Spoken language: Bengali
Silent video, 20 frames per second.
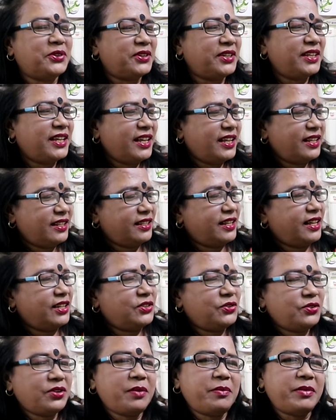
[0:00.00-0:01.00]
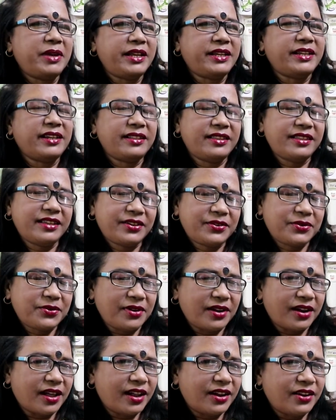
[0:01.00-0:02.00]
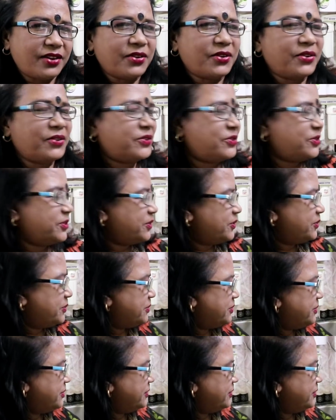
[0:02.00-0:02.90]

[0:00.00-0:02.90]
করে তার জন্য আমি এইটা দিয়ে একটু লাল রং করে দেবো